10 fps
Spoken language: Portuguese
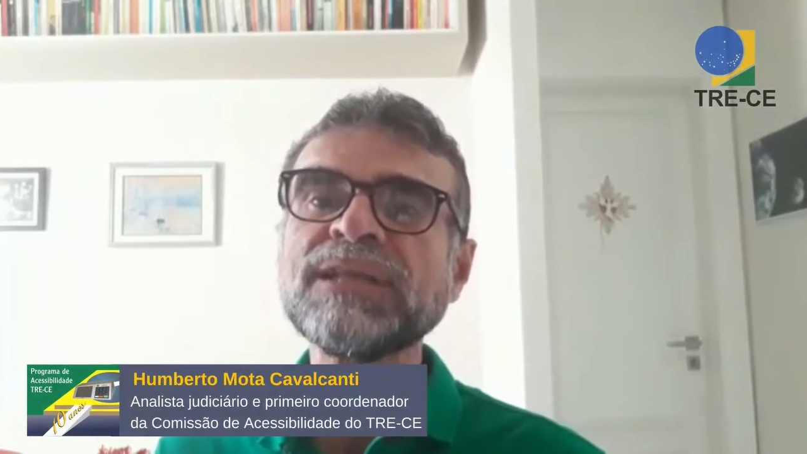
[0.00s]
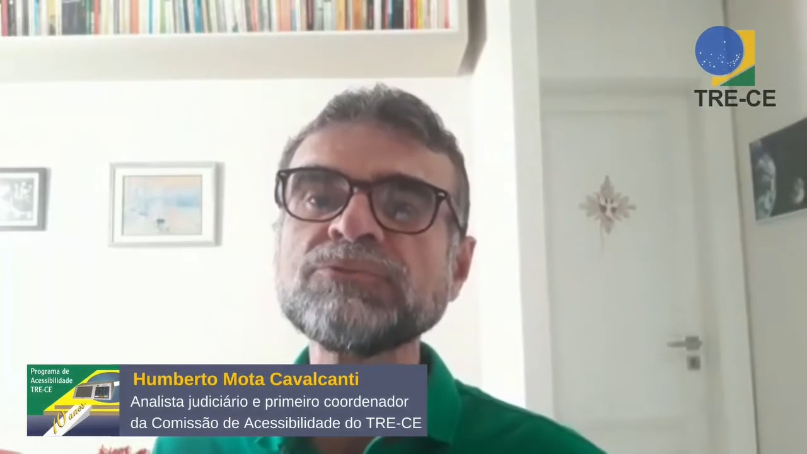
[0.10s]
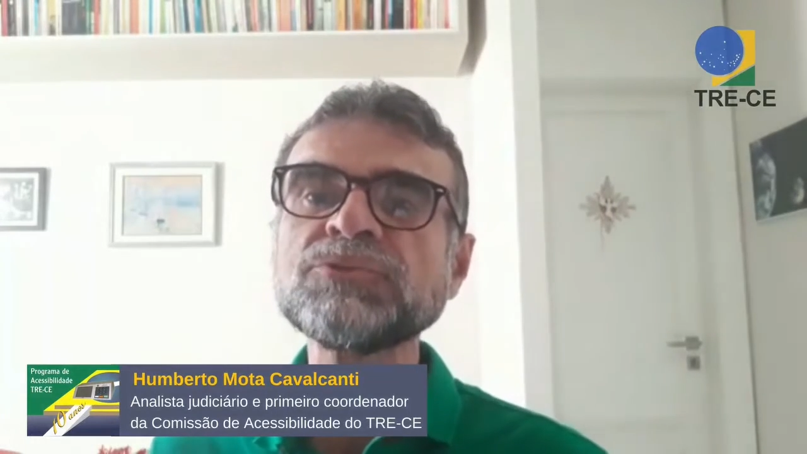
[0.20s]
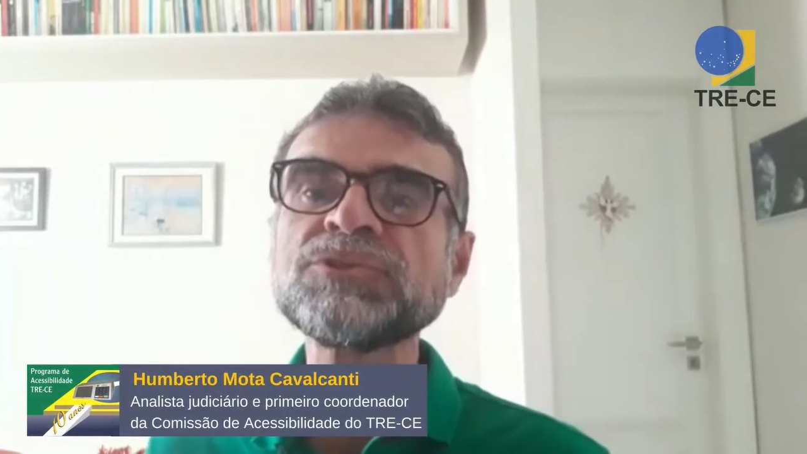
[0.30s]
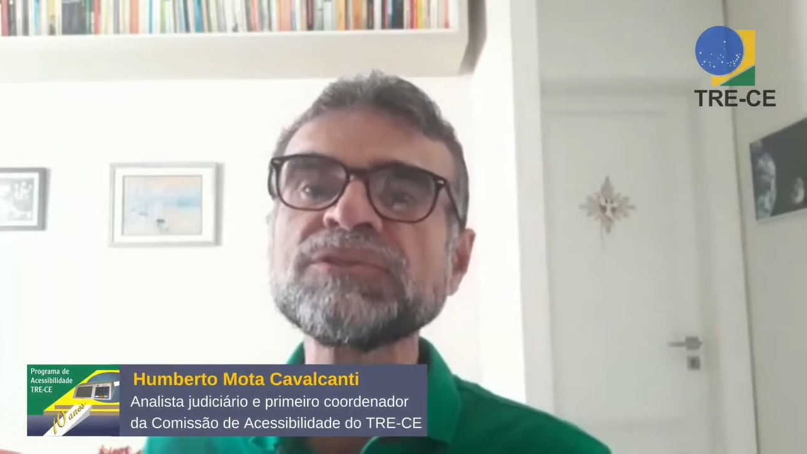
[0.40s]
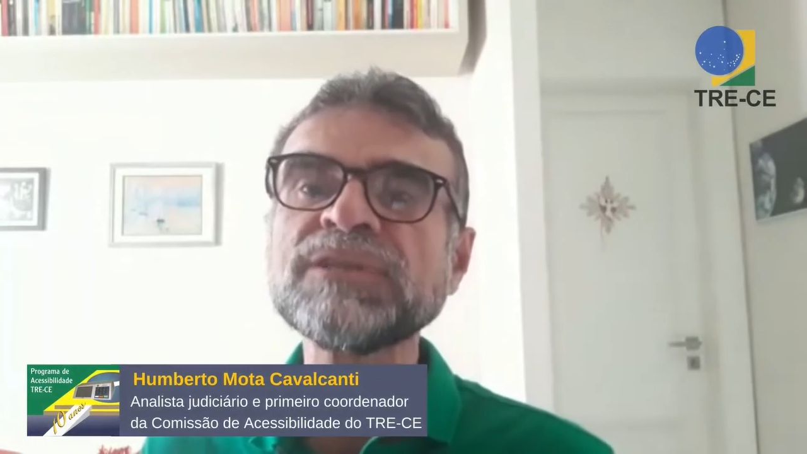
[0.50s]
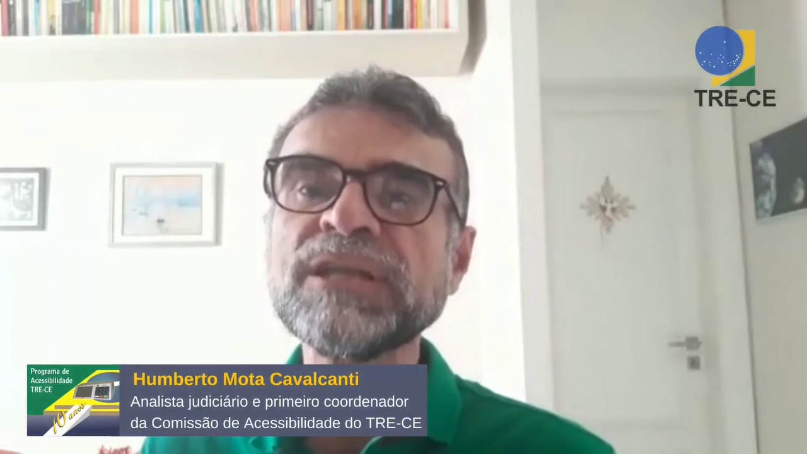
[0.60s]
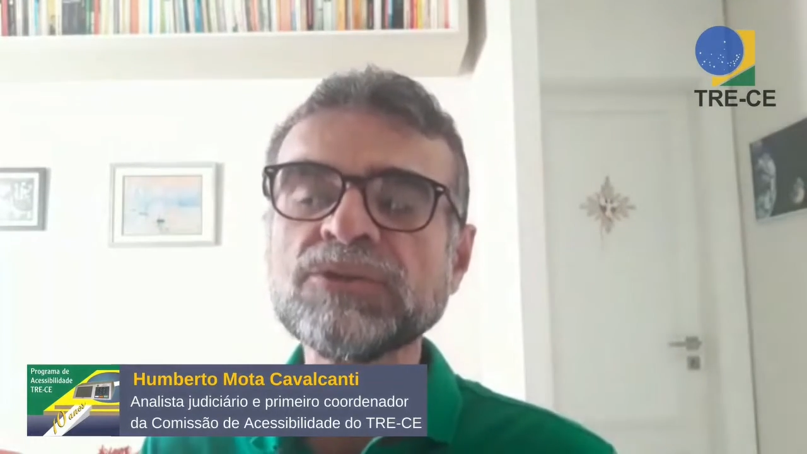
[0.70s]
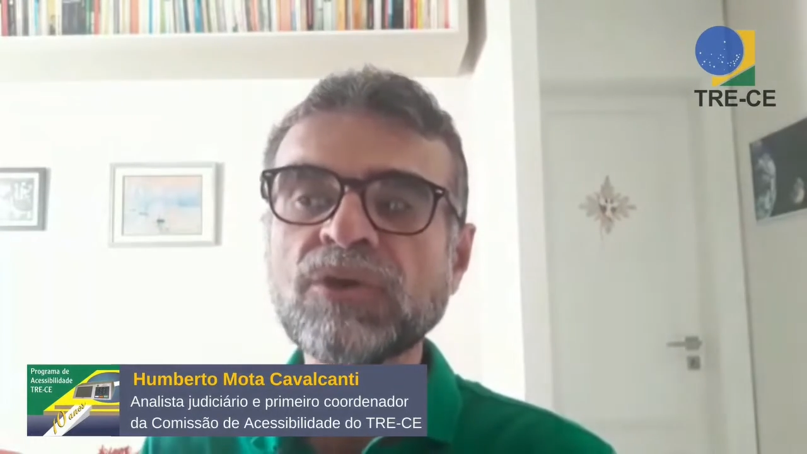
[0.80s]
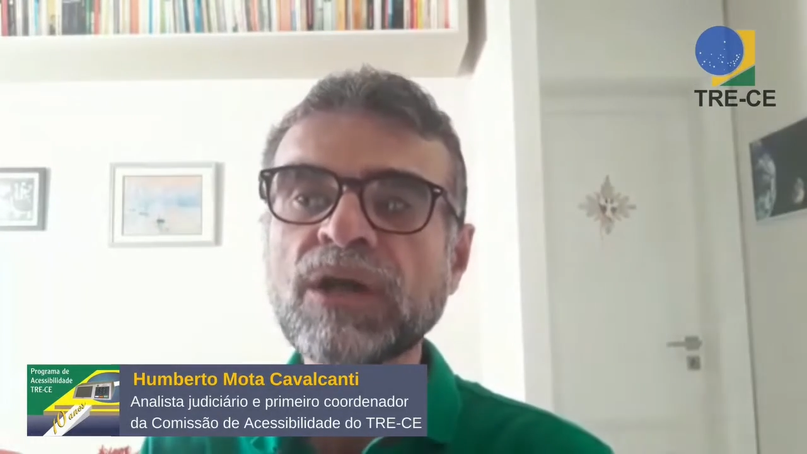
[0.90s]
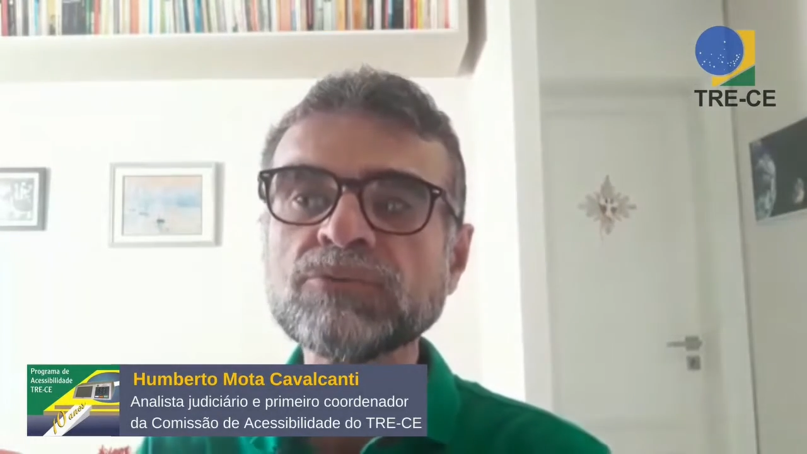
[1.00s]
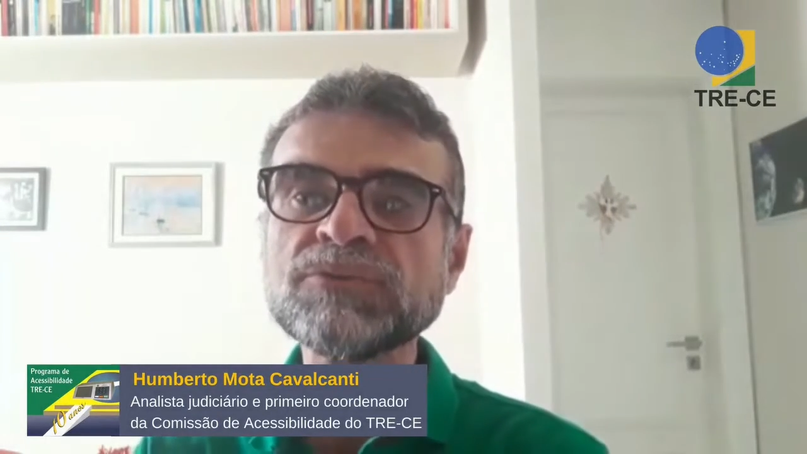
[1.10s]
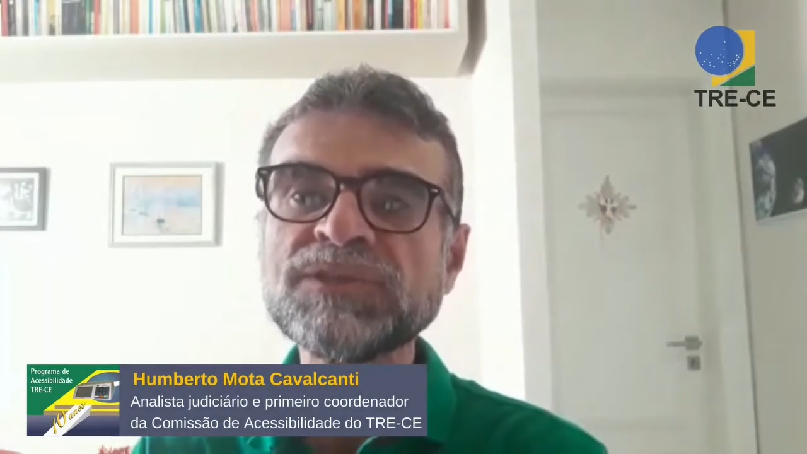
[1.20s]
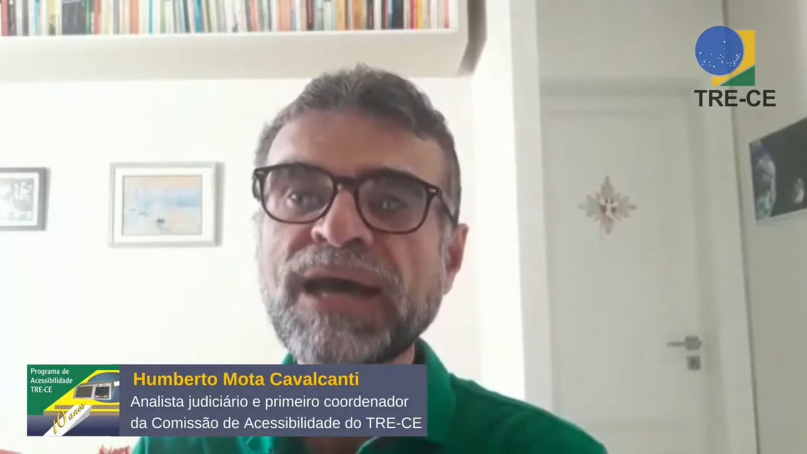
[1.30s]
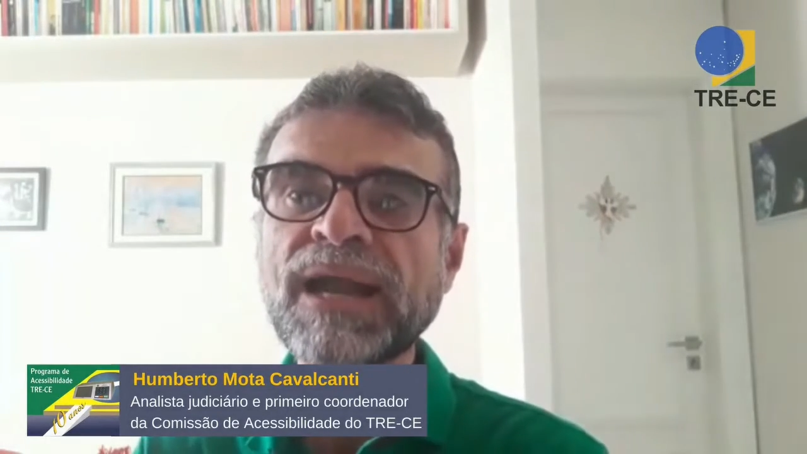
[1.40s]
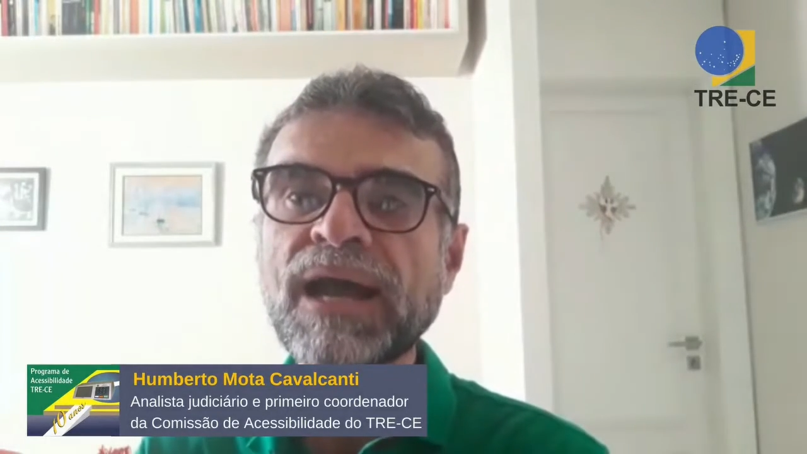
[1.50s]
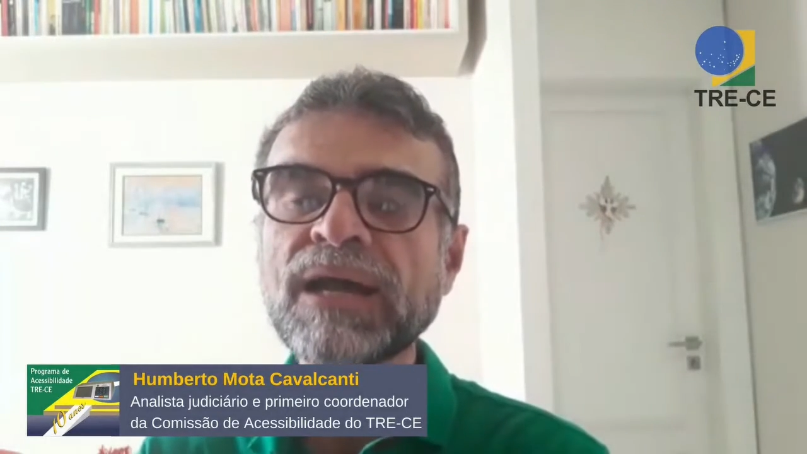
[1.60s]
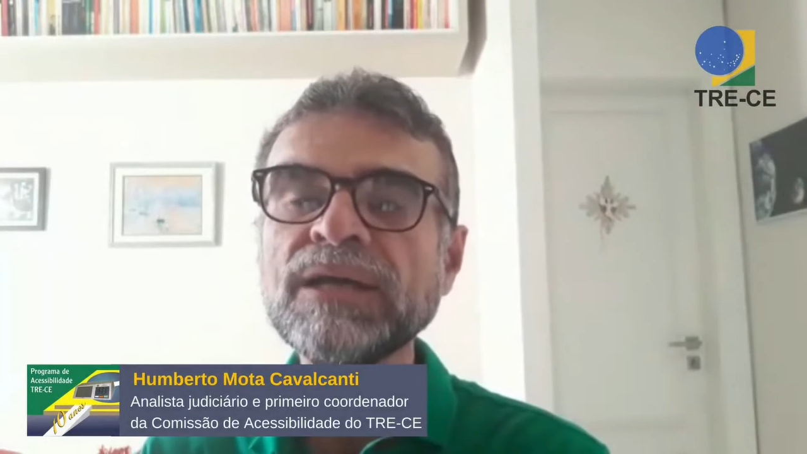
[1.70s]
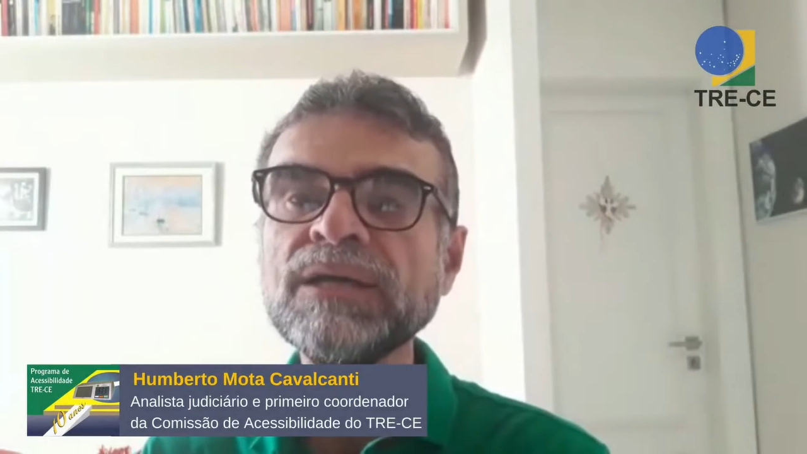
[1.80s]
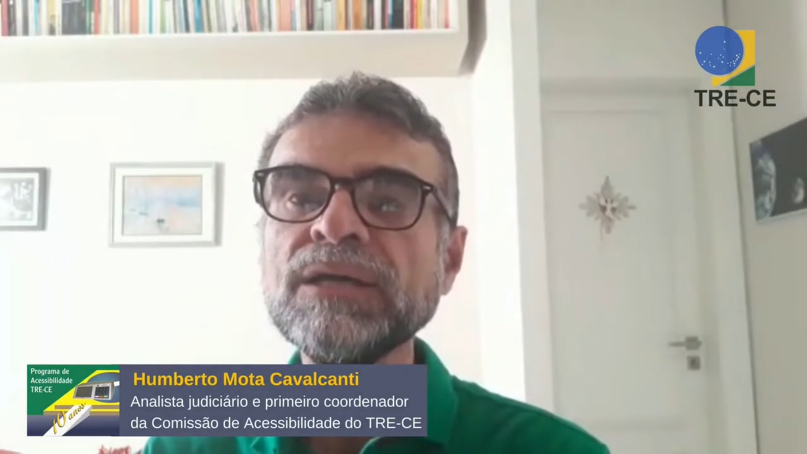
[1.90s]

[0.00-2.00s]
da Justiça Eleitoral do Ceará.